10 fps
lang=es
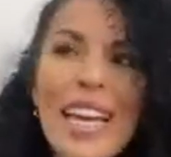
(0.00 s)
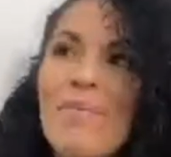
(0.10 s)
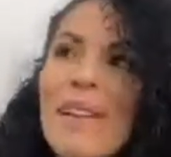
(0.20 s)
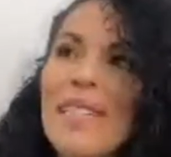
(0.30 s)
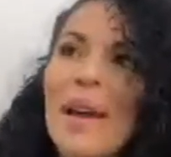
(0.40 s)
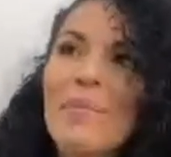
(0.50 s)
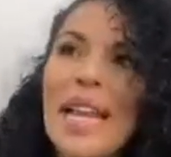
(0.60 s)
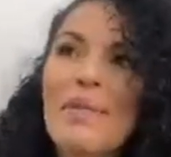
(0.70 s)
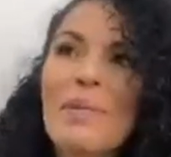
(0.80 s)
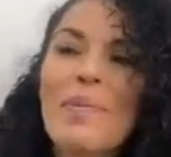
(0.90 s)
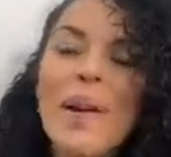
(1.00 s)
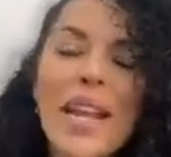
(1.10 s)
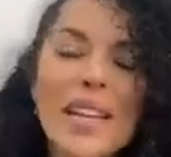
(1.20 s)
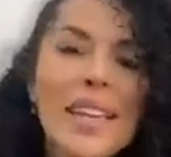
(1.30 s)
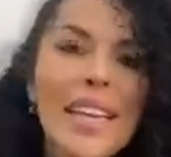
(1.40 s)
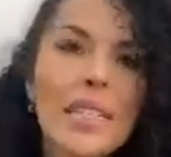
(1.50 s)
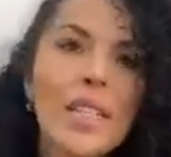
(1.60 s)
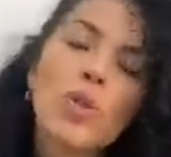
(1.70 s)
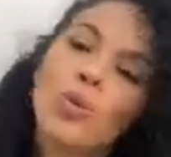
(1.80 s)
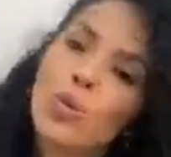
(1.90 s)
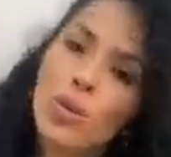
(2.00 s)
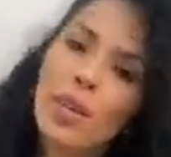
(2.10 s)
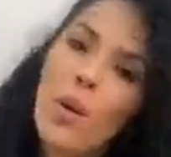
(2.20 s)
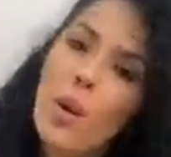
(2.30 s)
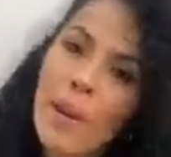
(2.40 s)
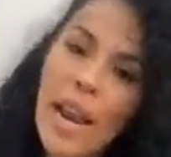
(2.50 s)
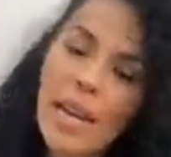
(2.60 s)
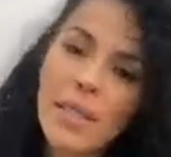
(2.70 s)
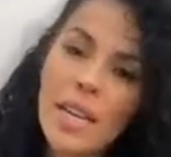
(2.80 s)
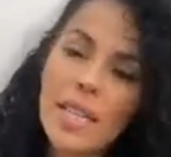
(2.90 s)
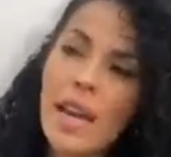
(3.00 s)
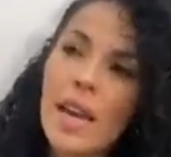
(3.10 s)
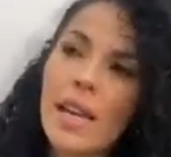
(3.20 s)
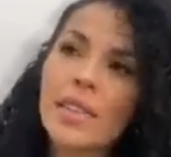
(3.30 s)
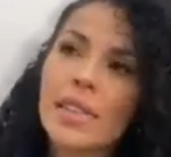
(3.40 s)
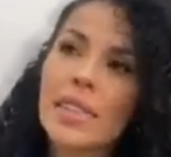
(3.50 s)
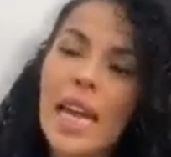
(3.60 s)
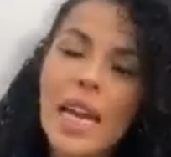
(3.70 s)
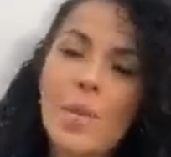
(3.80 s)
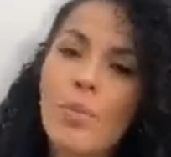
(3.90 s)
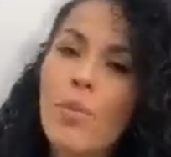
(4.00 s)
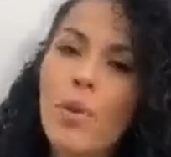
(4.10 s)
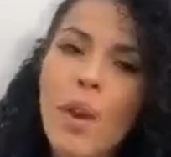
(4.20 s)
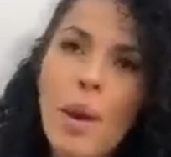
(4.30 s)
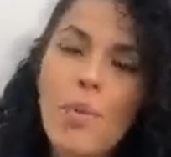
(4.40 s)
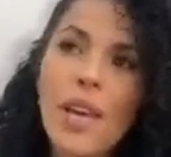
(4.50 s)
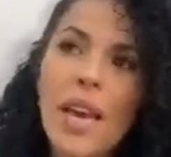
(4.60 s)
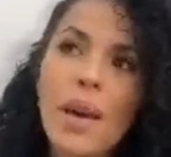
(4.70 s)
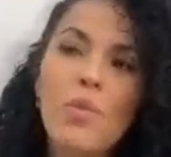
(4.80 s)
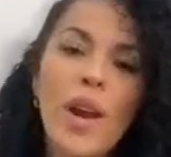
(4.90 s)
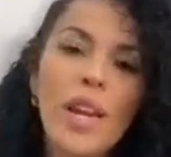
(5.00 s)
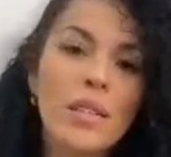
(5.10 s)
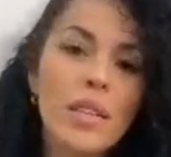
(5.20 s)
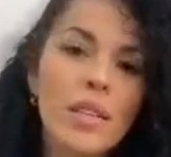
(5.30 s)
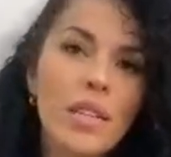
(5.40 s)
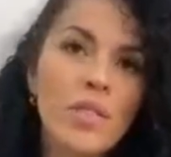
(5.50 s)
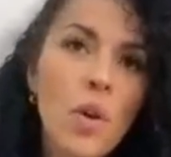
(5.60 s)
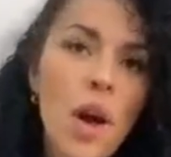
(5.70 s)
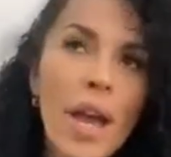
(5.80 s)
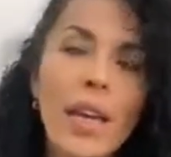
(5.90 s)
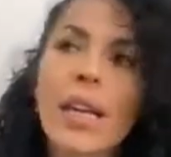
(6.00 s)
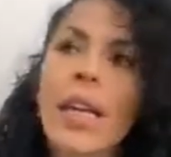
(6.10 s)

Y él me decía, mira, a mí me parece que si tú te volvieras DJ, te muy bien porque mujeres DJs no hay.